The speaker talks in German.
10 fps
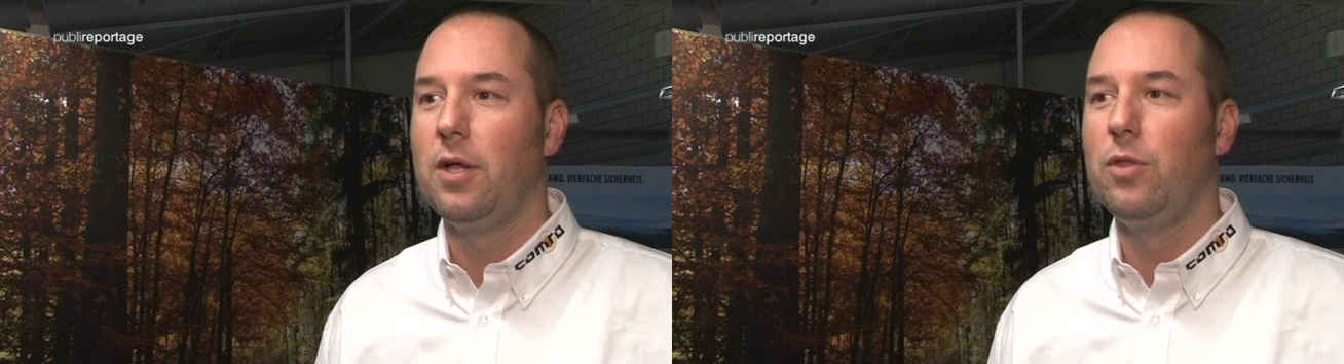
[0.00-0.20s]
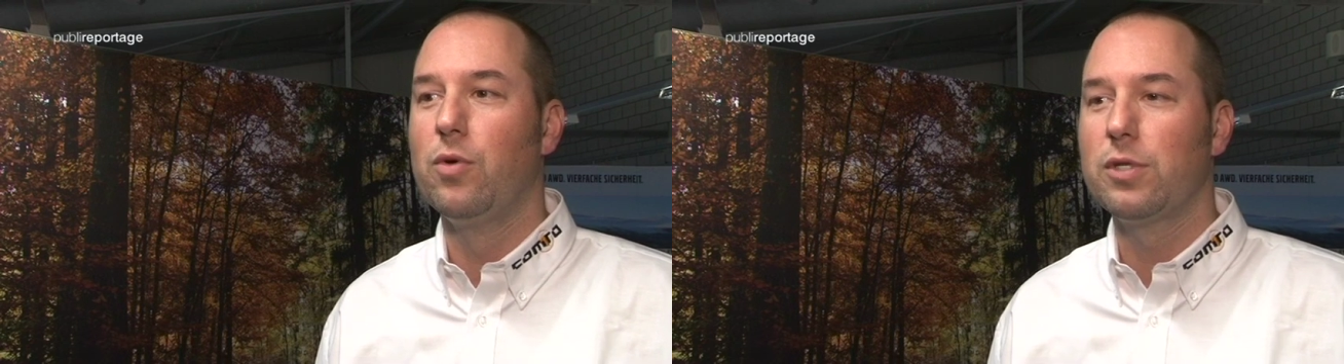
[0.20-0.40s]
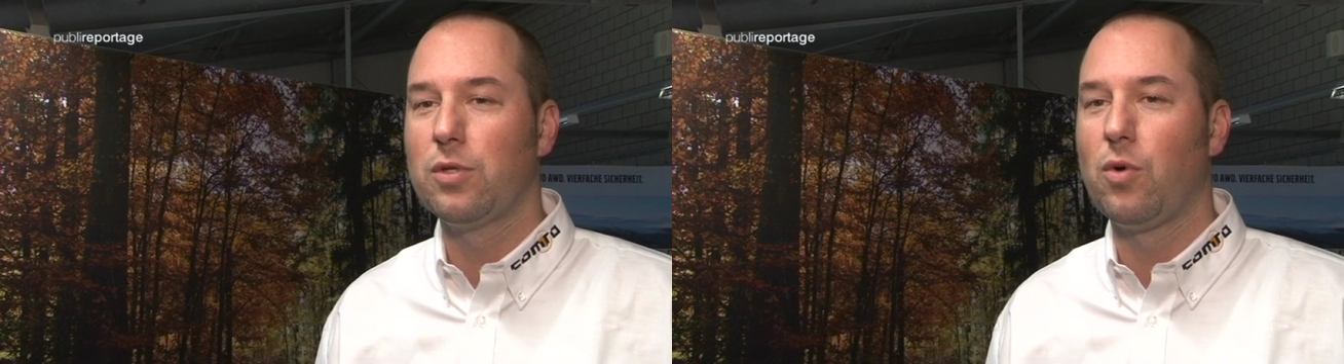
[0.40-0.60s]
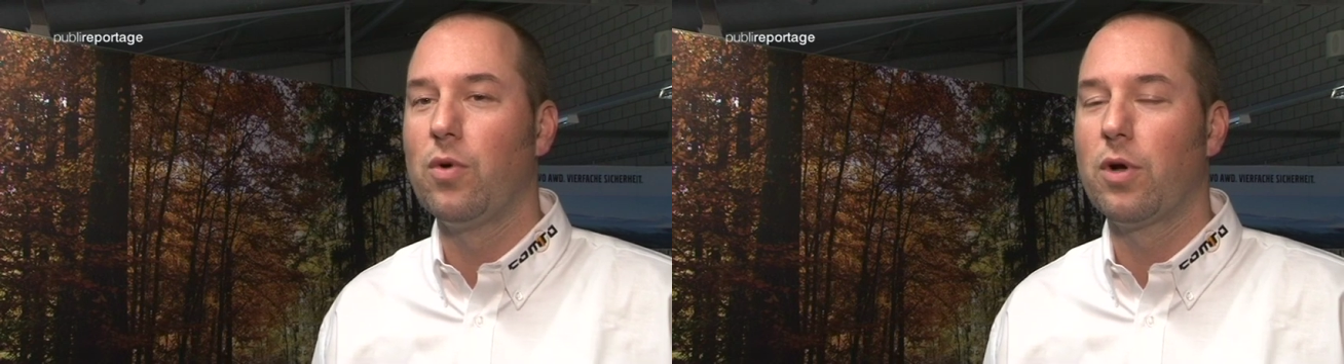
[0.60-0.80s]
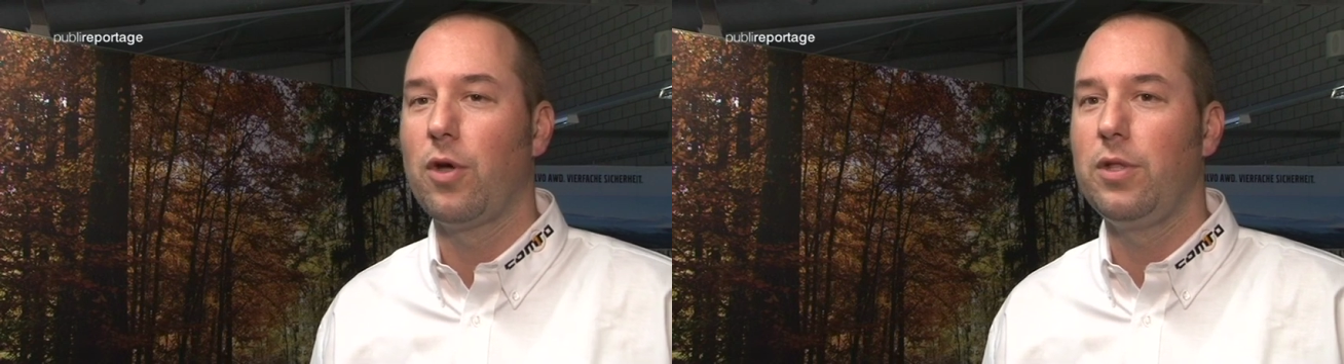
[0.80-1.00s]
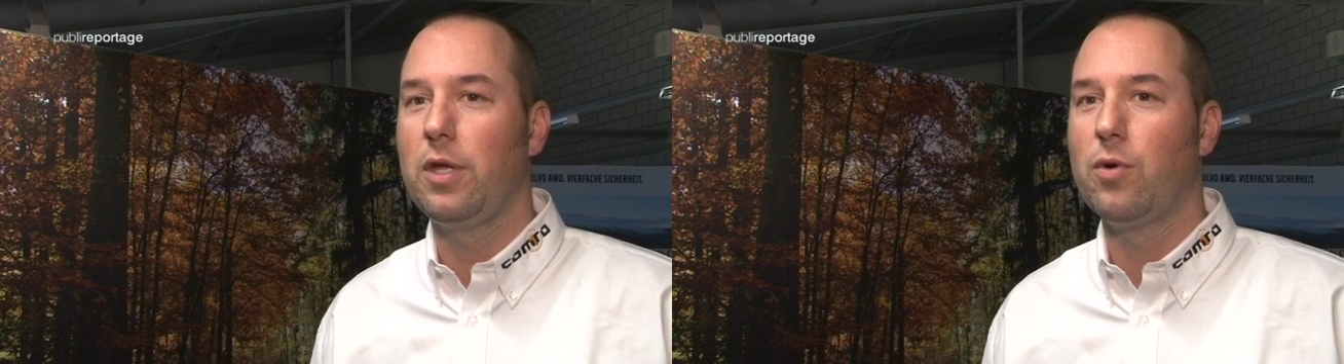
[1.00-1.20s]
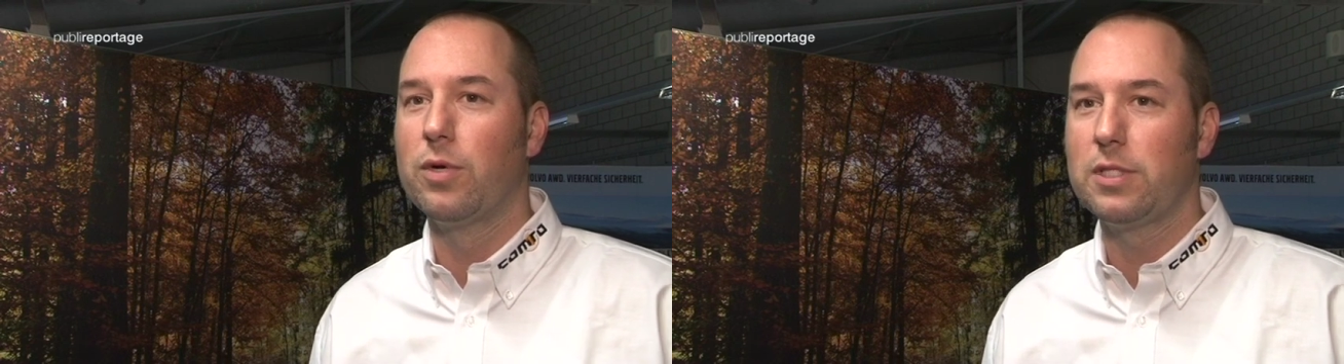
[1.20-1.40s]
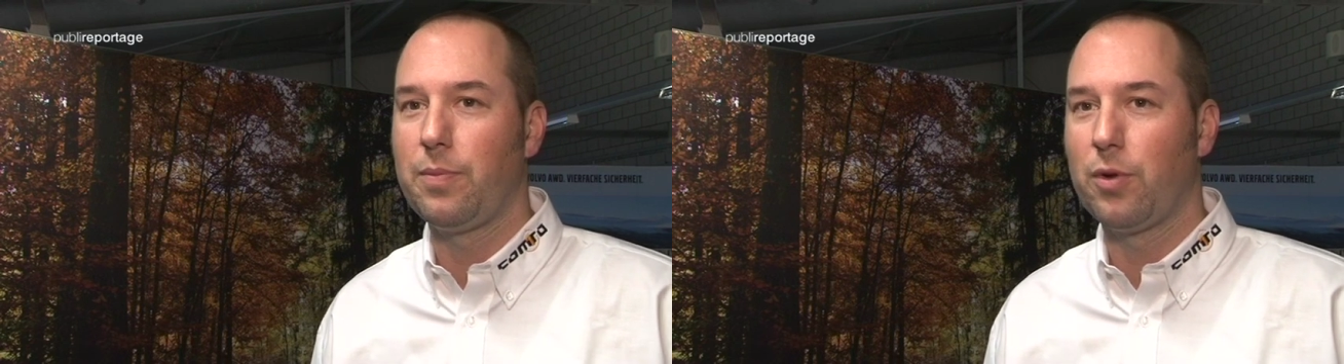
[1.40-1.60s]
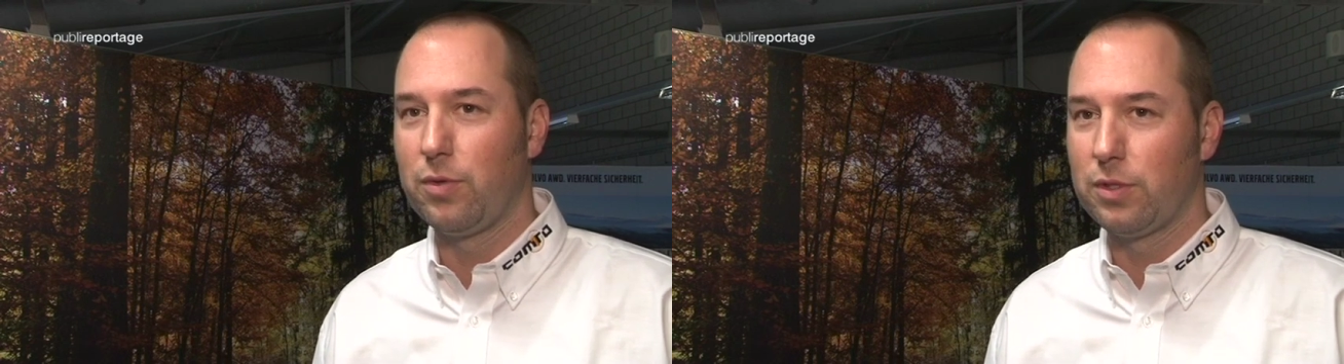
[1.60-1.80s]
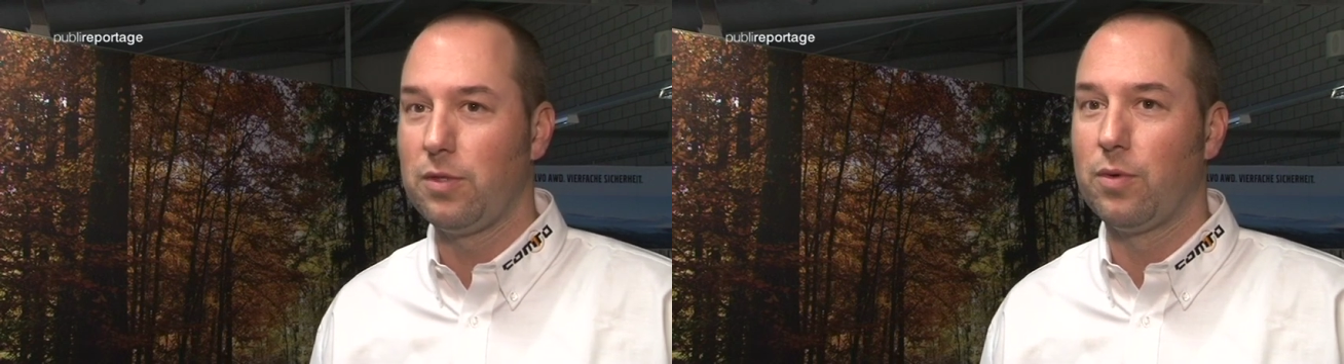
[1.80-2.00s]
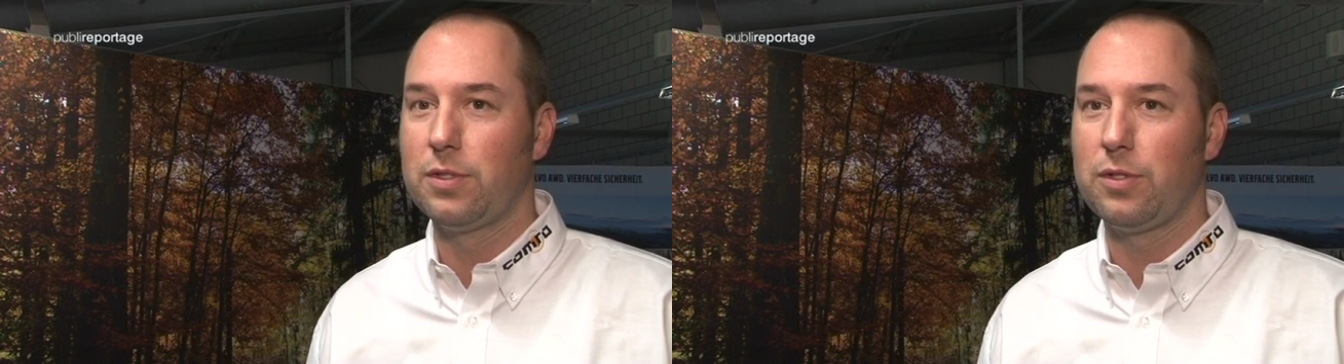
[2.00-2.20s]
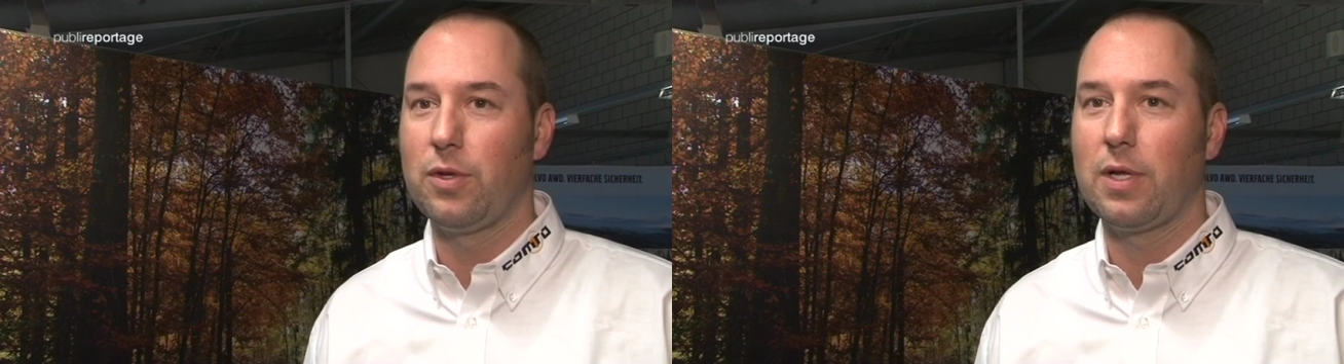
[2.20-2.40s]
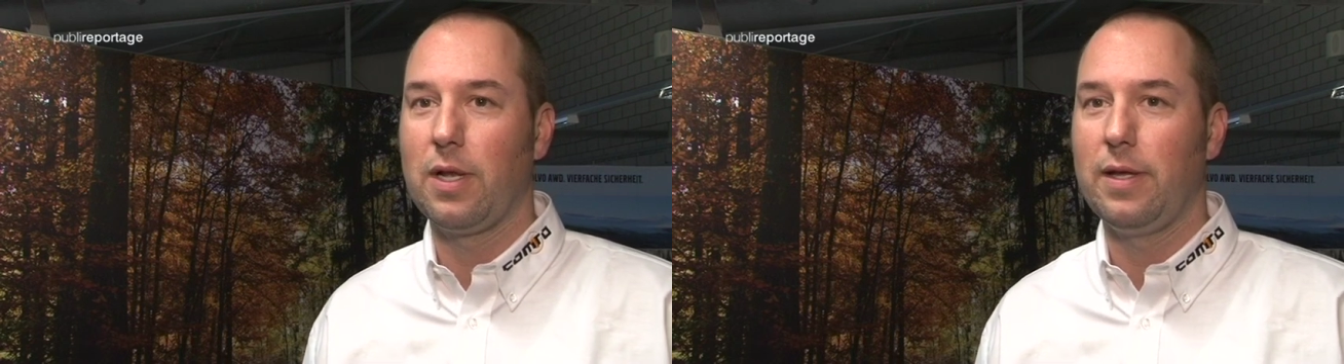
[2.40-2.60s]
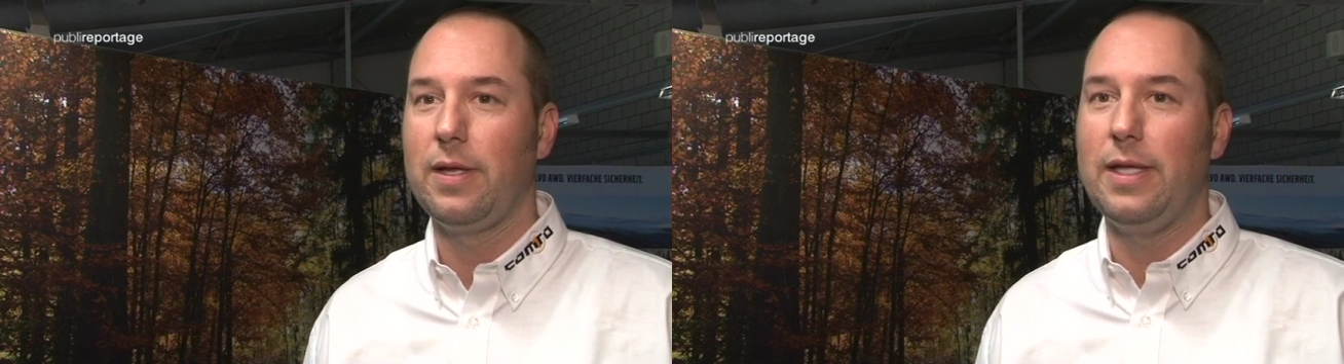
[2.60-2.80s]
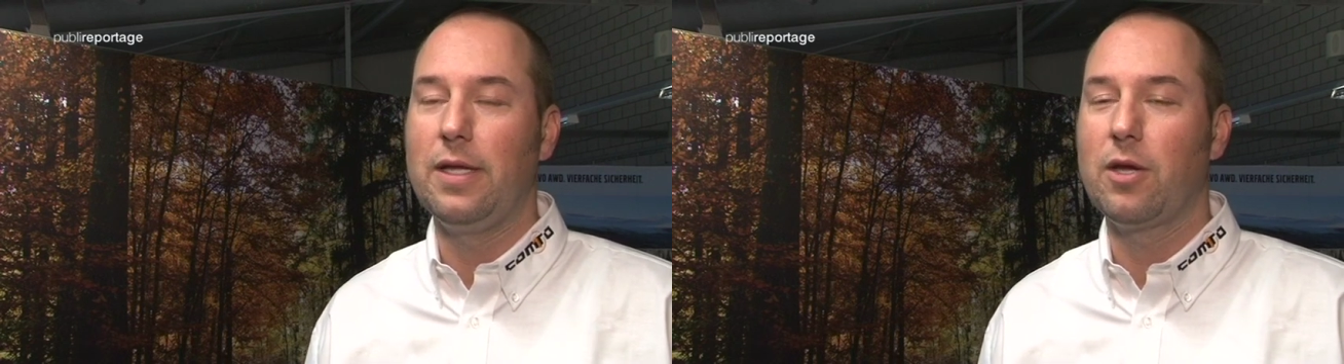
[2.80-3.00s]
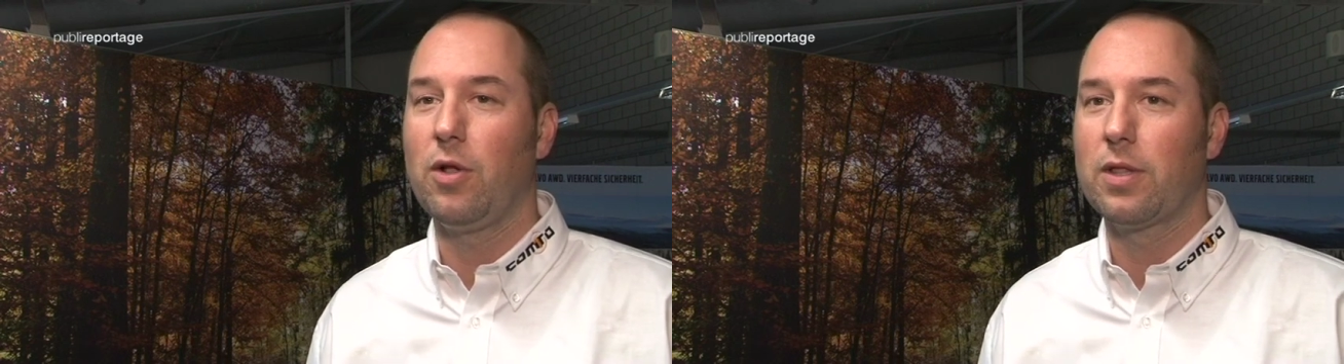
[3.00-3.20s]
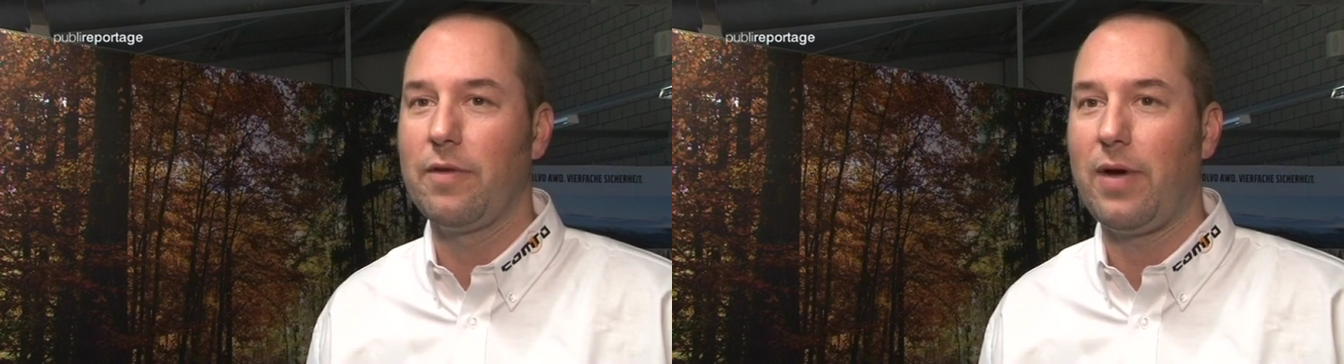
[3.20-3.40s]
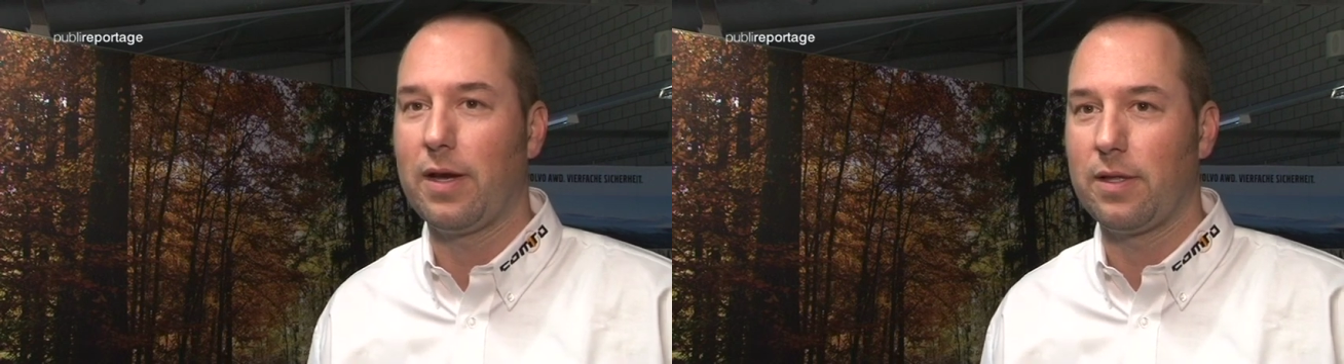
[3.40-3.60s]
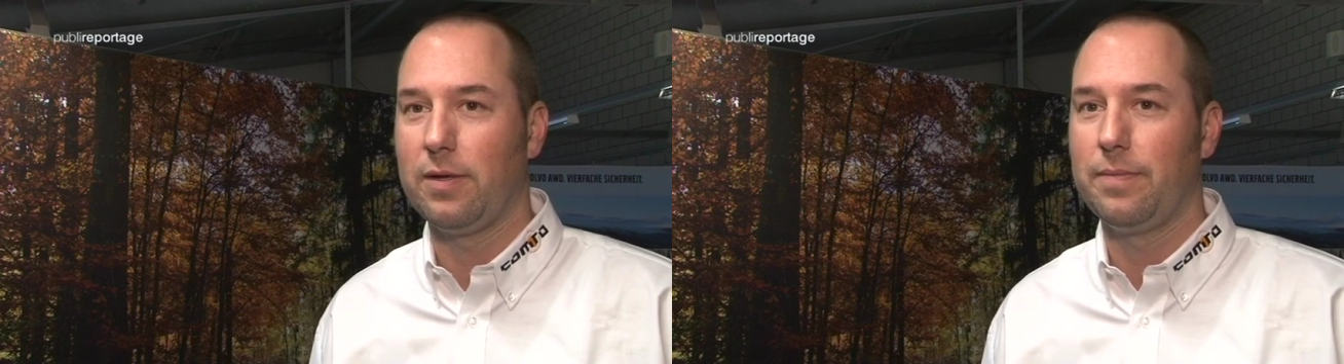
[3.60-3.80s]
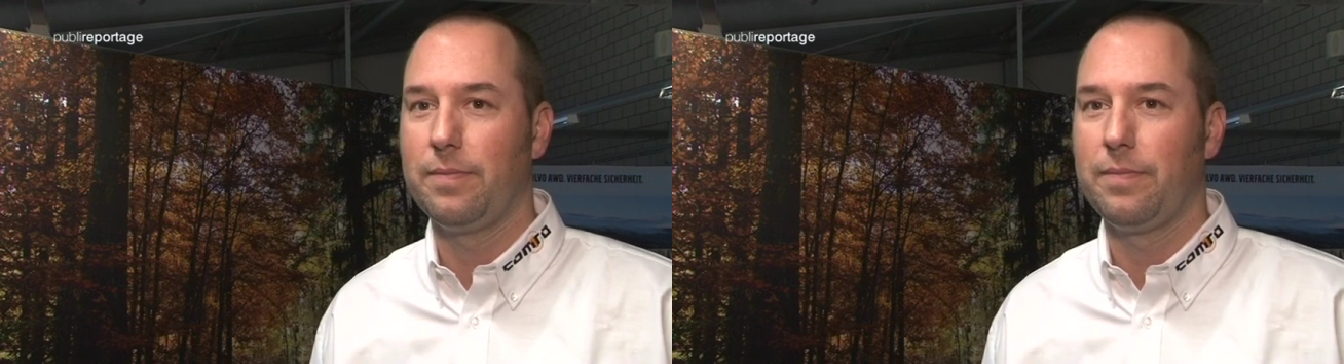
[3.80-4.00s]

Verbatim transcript: Nur so können die kurzen Produktionszyklen eingehalten werden.